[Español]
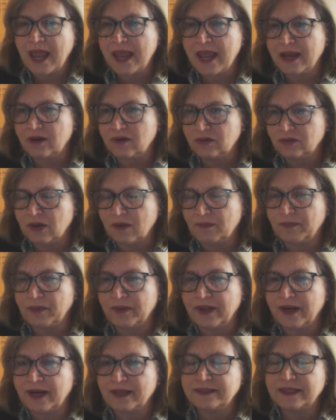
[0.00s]
e
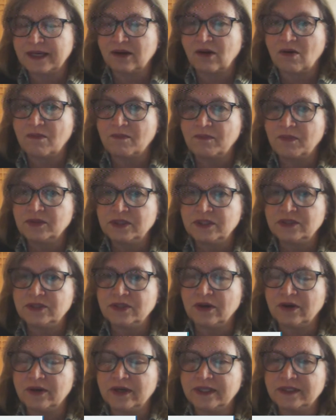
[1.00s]
incluso poder hacer
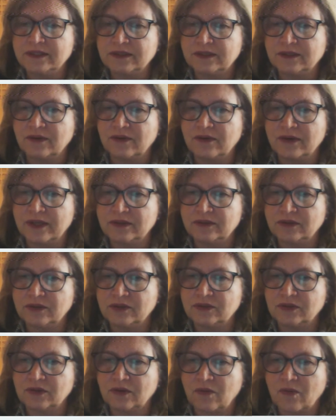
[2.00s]
composiciones con
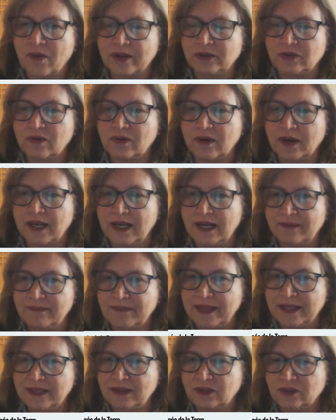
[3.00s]
estos cuatro
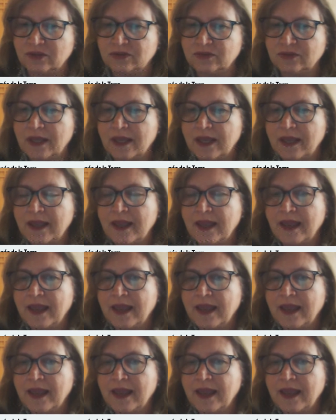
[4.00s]
elementos.